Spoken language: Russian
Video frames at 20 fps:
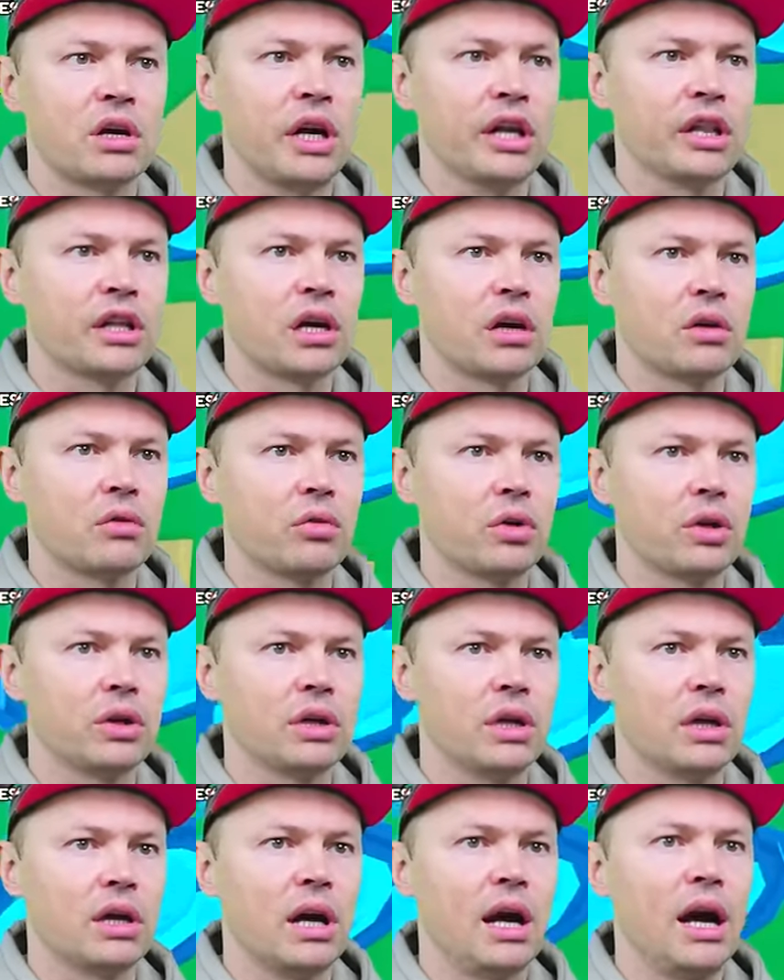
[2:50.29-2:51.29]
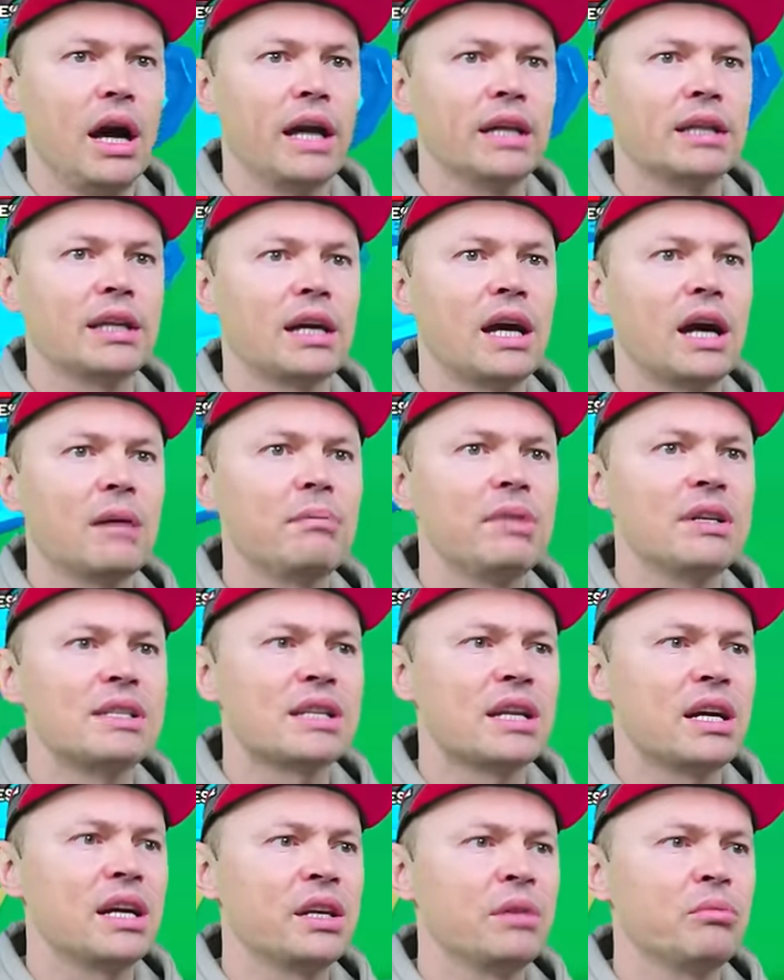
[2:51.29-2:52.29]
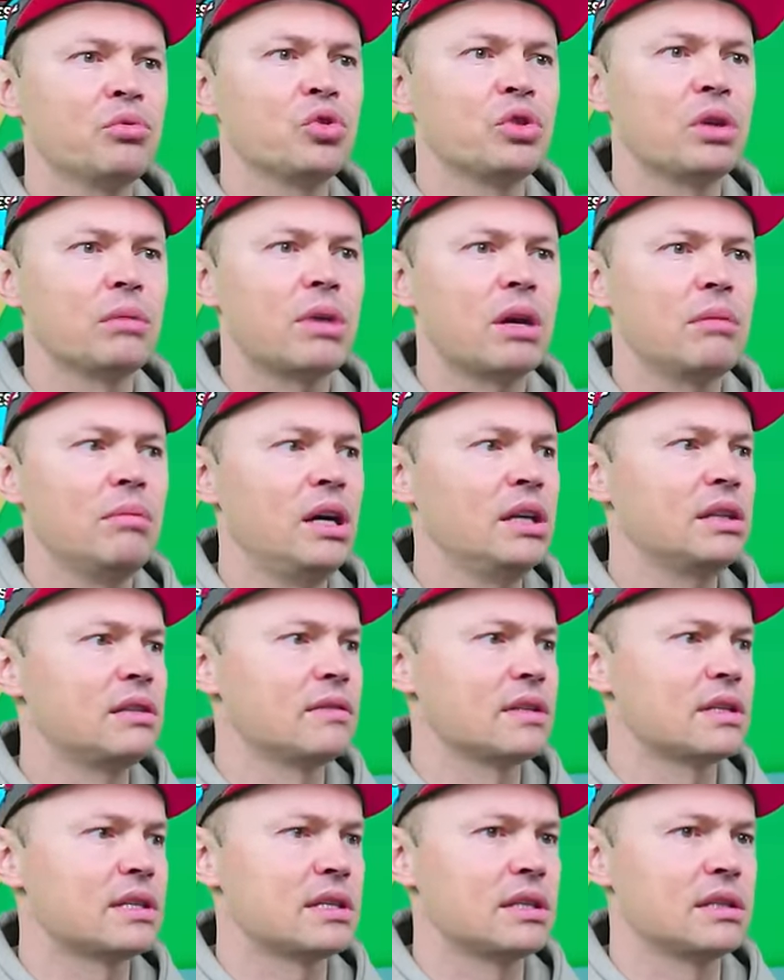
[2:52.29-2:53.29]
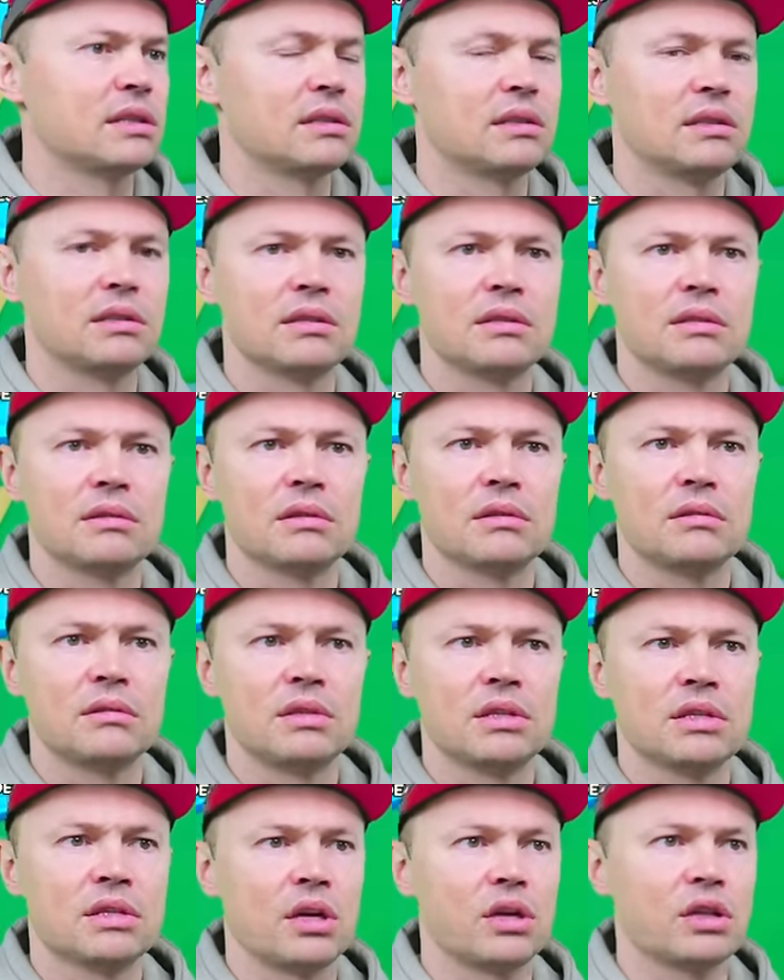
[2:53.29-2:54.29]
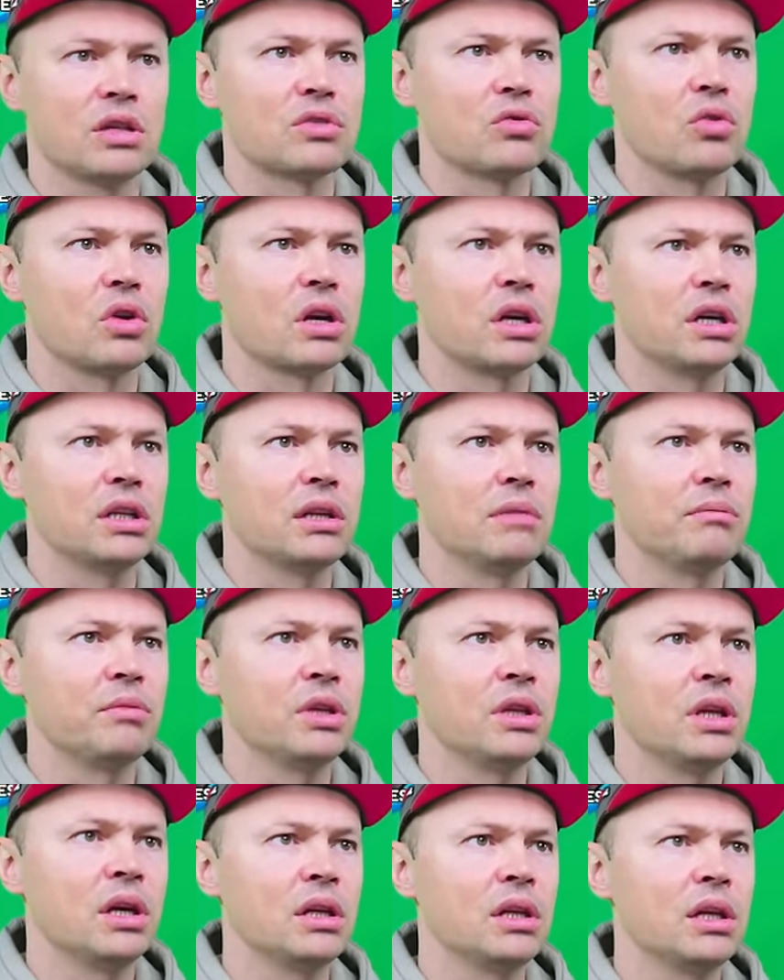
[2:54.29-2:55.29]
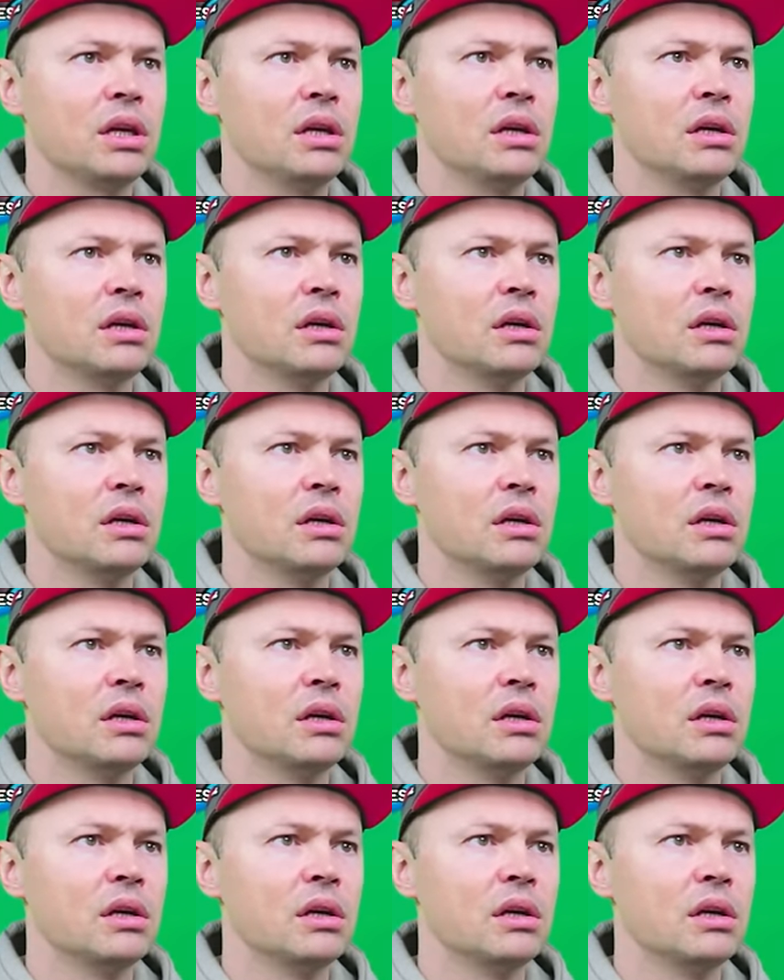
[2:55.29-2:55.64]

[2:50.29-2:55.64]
Рейд какой-то. А, это как быстро они будут обрабатываться. Э, не знаю, насколько это мне надо.